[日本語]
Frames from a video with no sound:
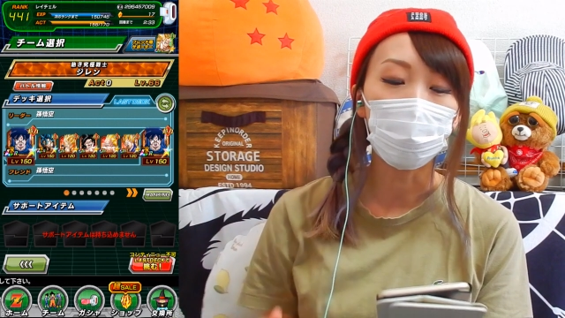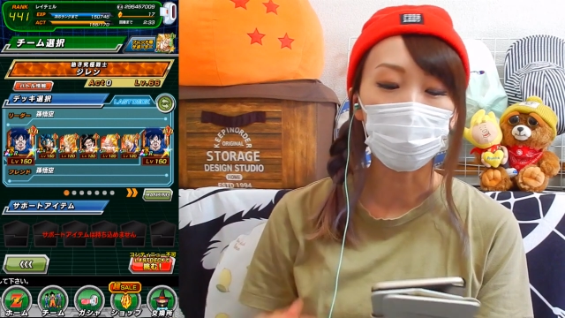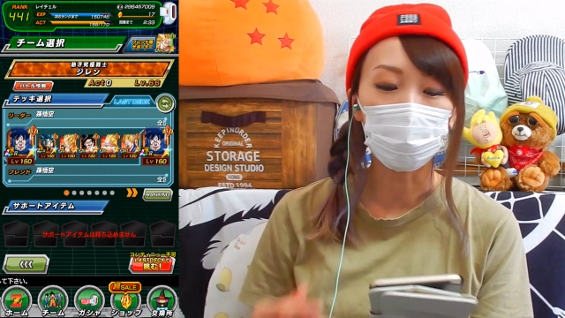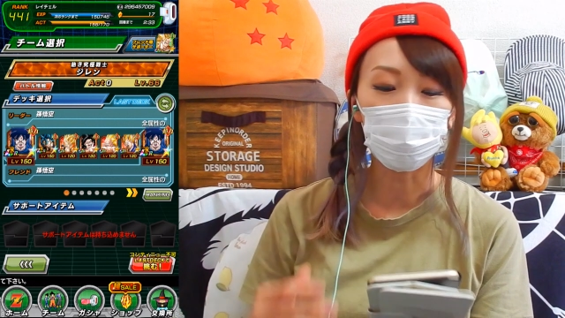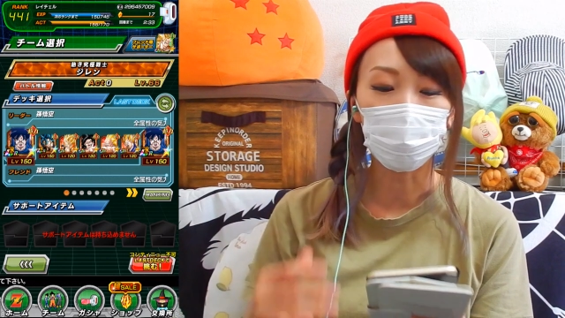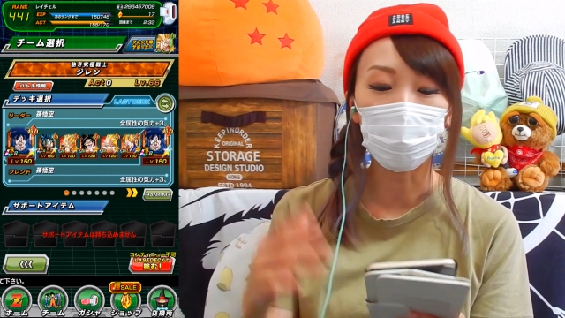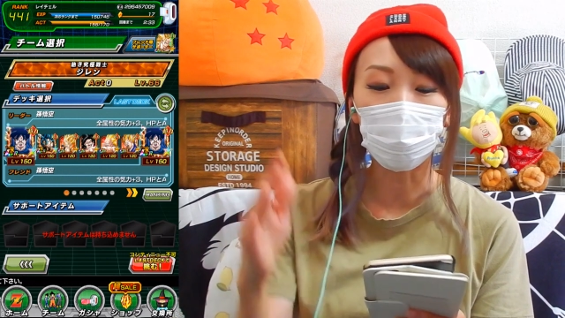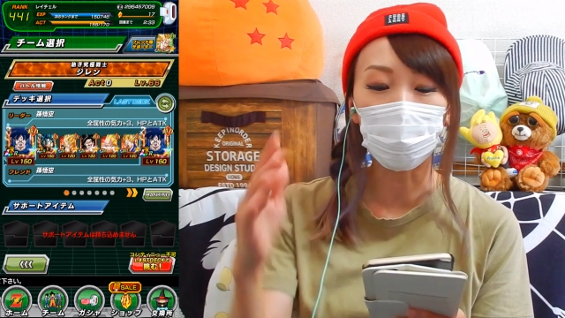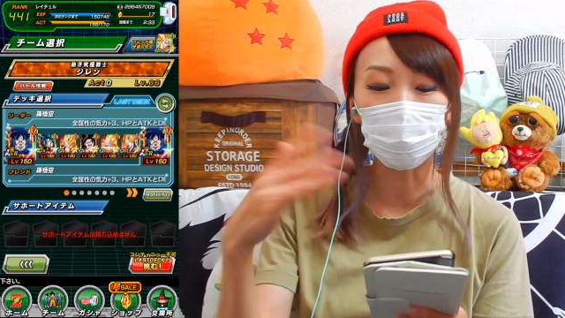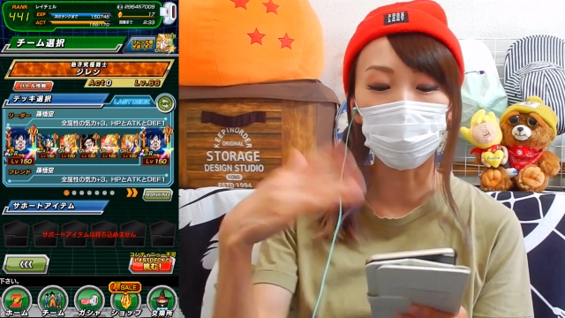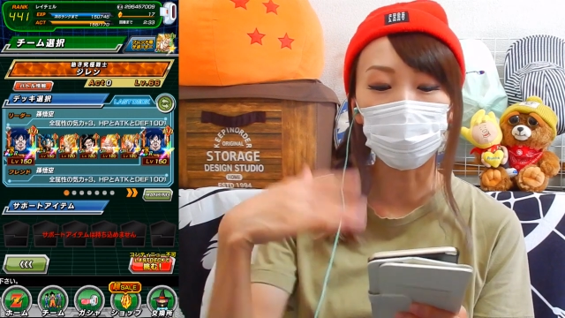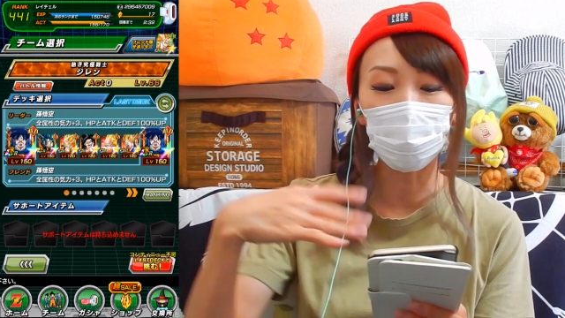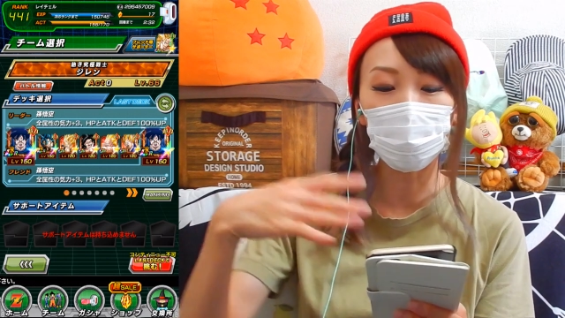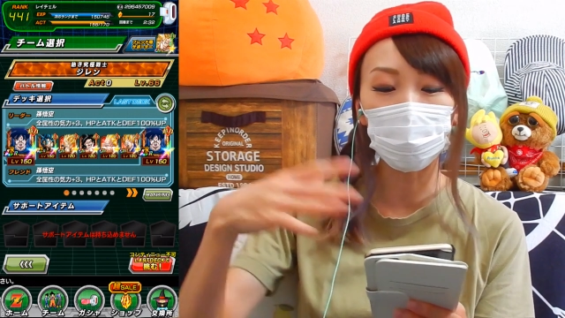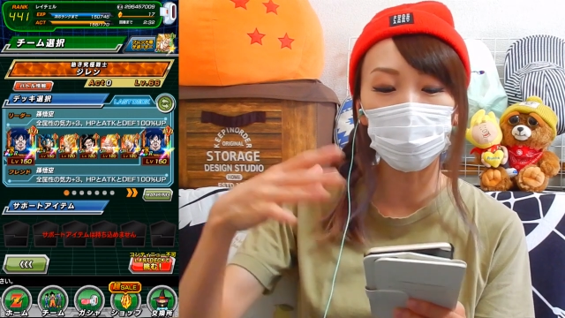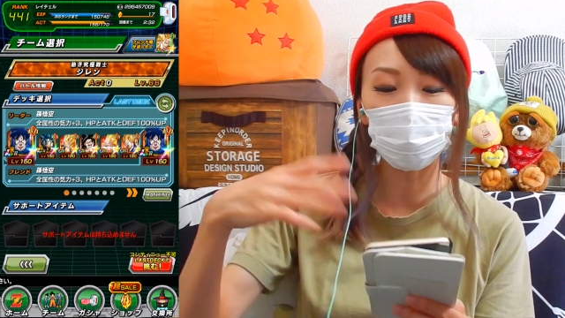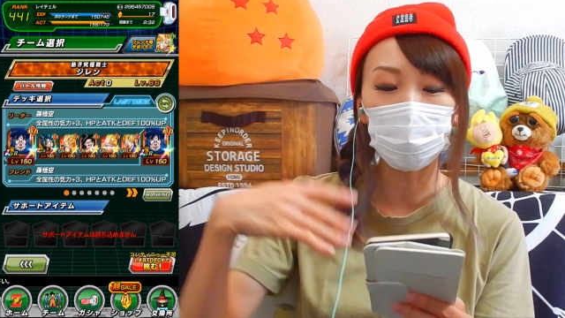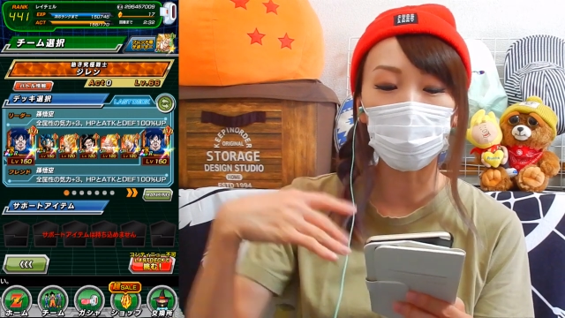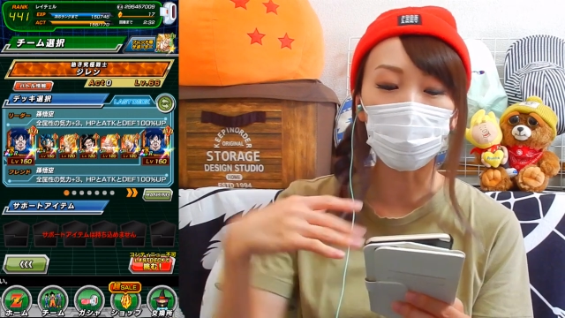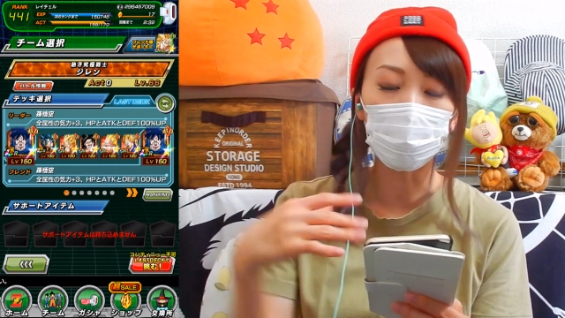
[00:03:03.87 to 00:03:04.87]
あのみんな
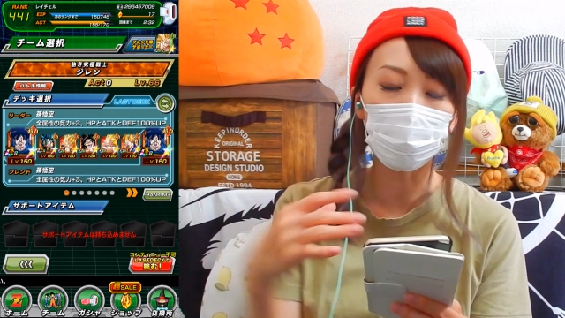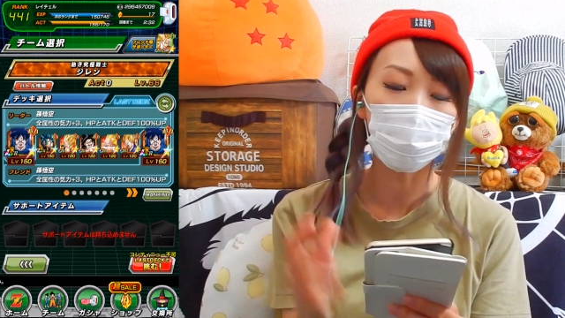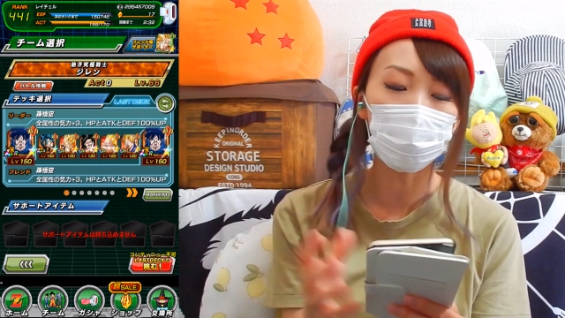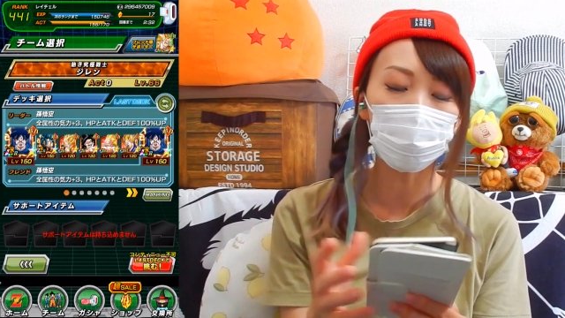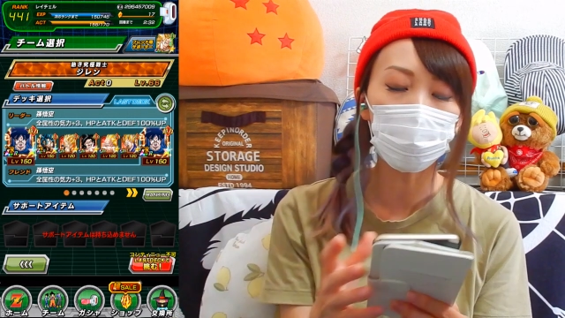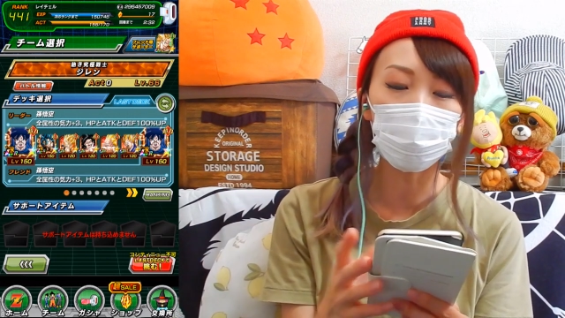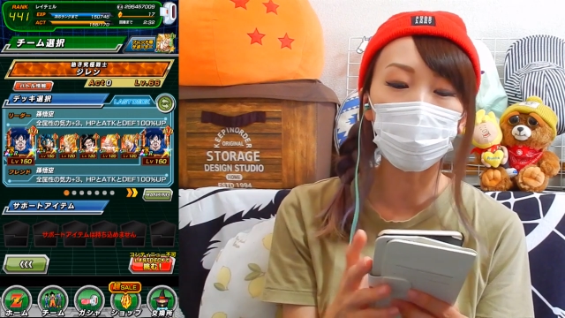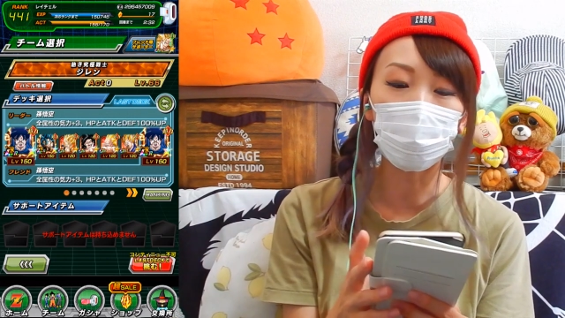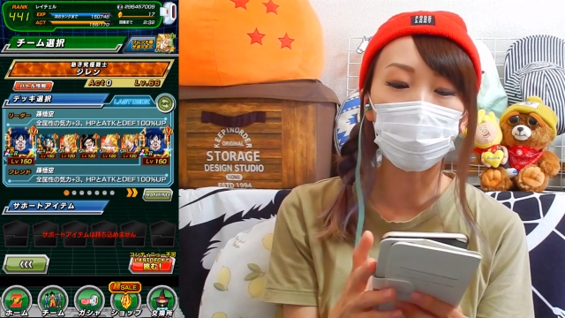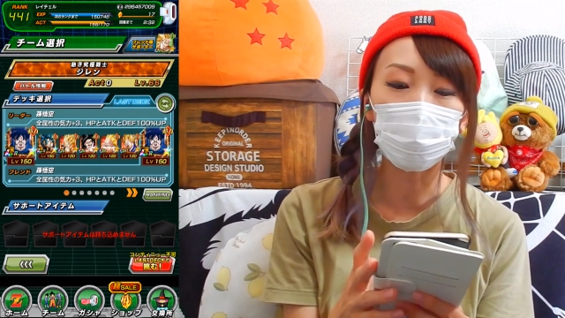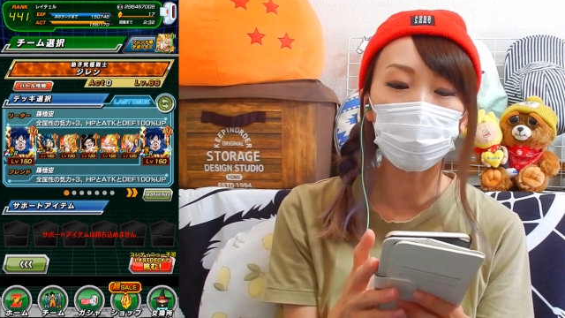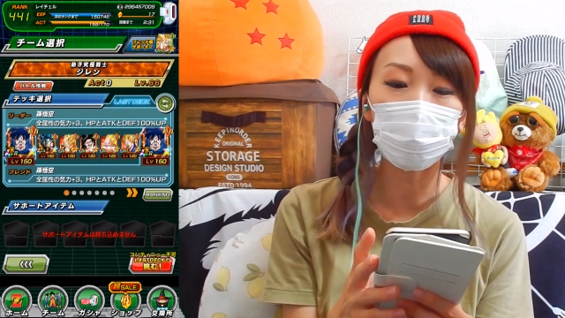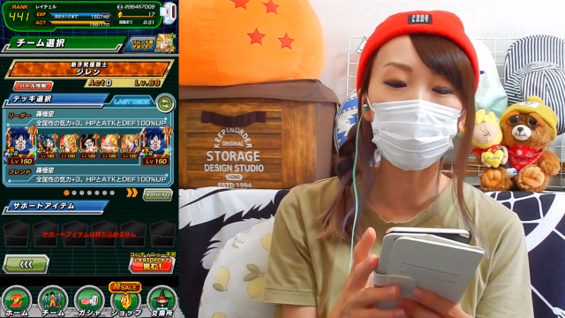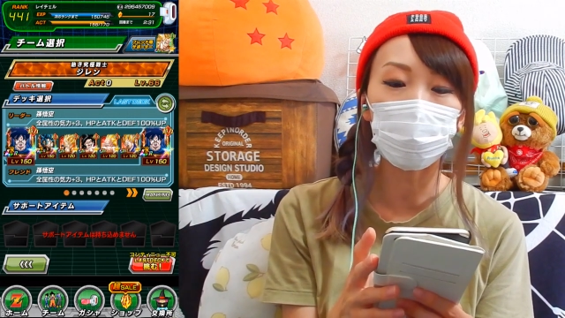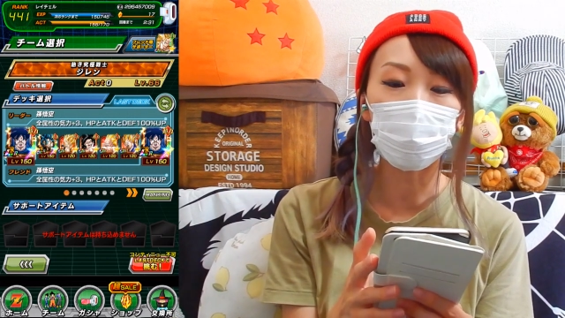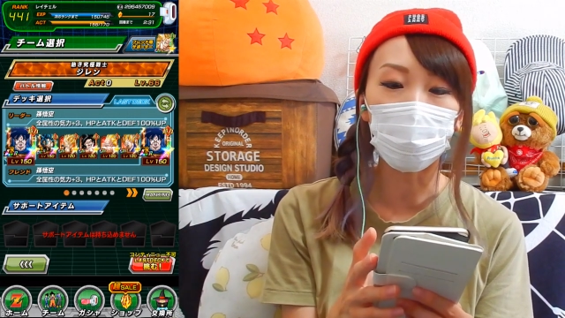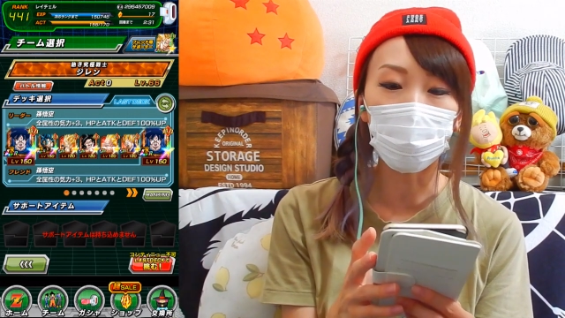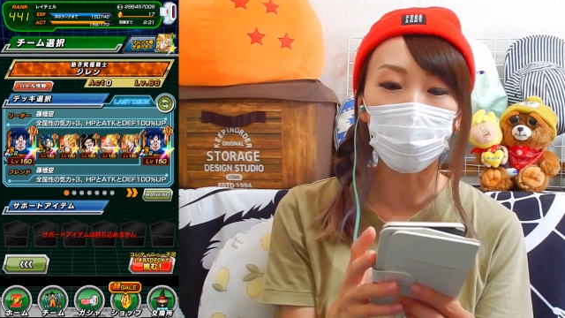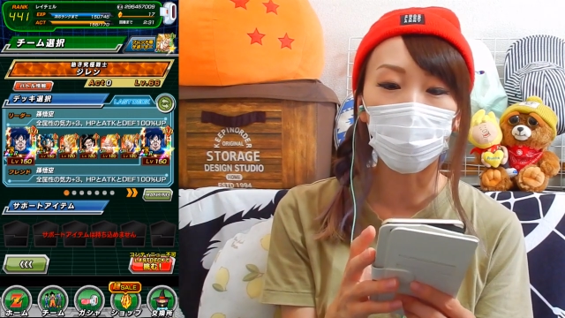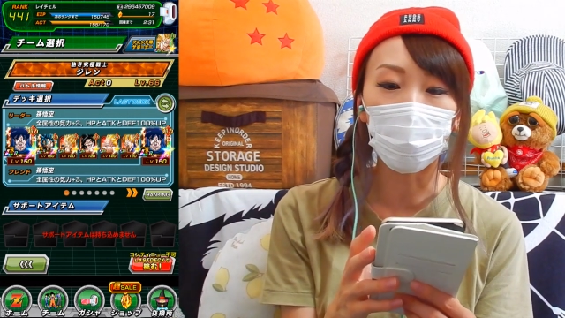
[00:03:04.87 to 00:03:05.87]
フレンド設定してたりす
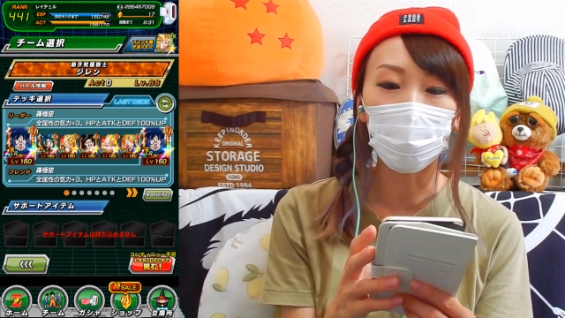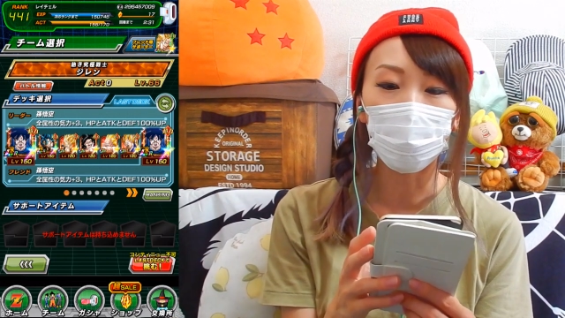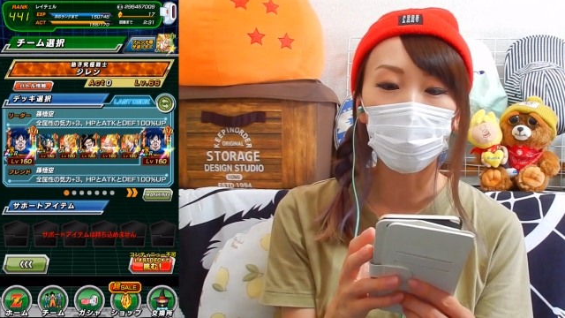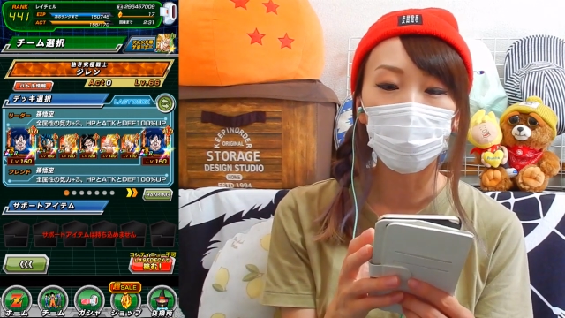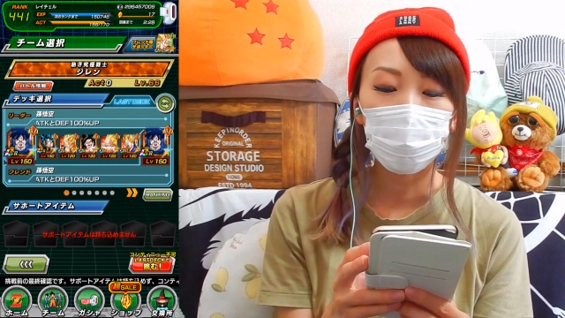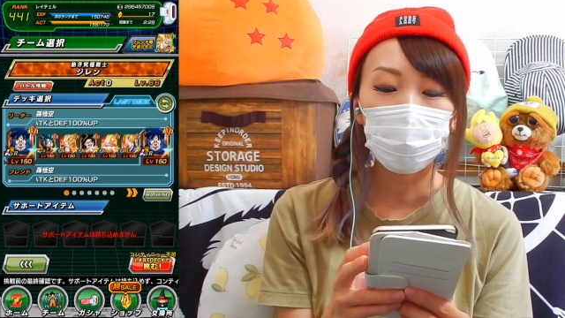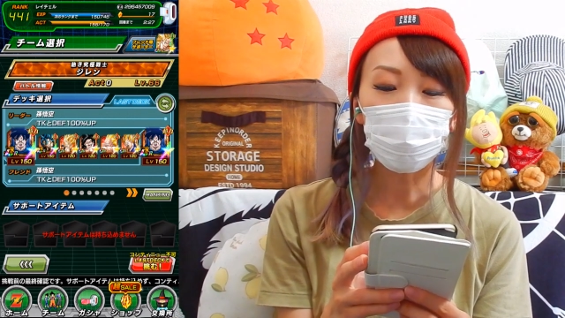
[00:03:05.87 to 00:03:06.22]
るから